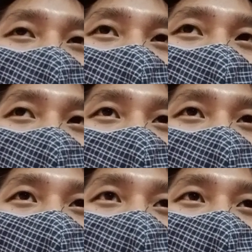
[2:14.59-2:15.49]

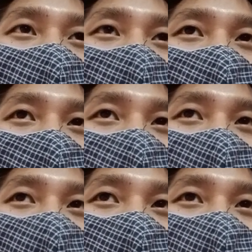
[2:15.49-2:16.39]
呃一
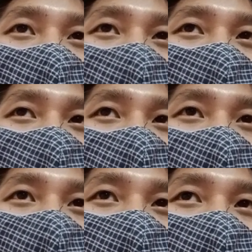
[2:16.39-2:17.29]
个
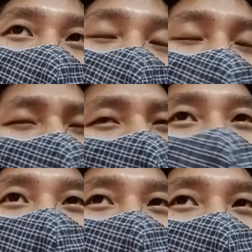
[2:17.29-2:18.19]
一个
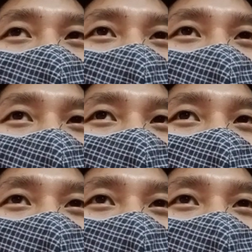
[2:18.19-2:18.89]
一个